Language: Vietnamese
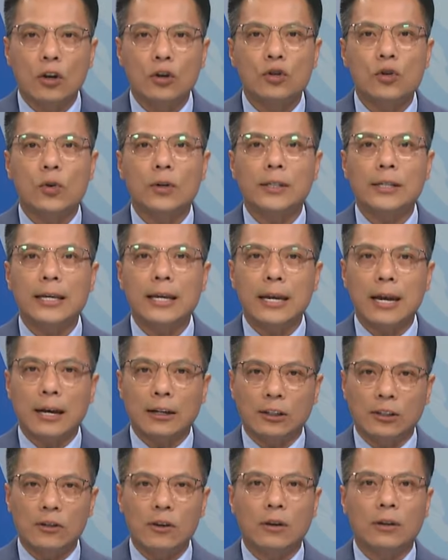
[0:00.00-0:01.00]
George
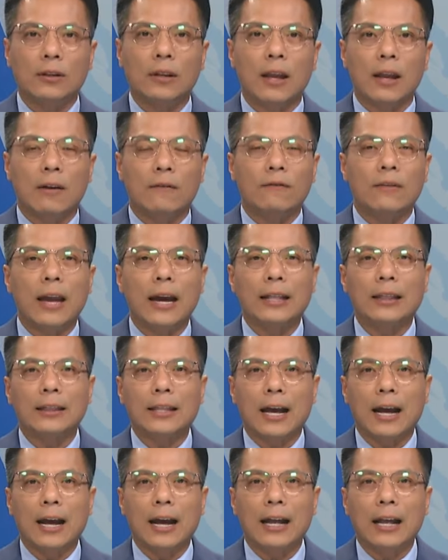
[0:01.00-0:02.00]
Gassion vì anh
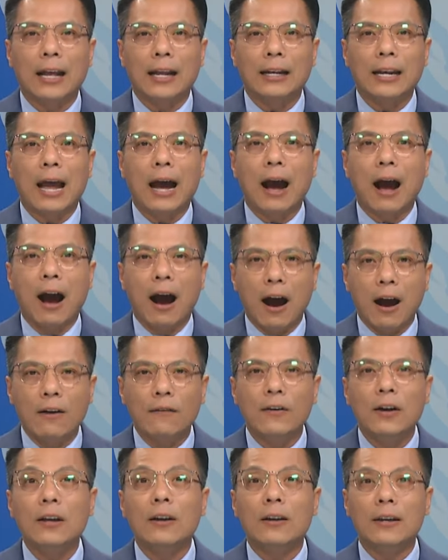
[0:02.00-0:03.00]
ta đã ở
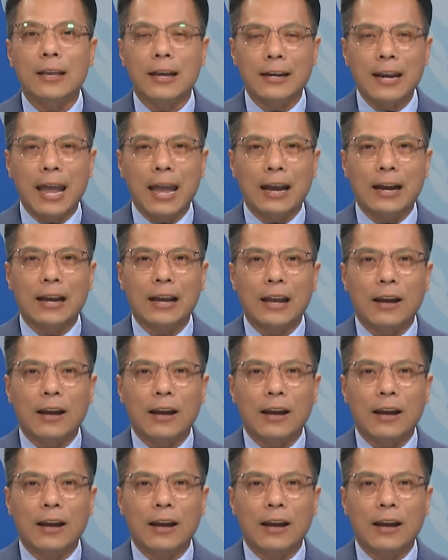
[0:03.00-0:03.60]
với người da đen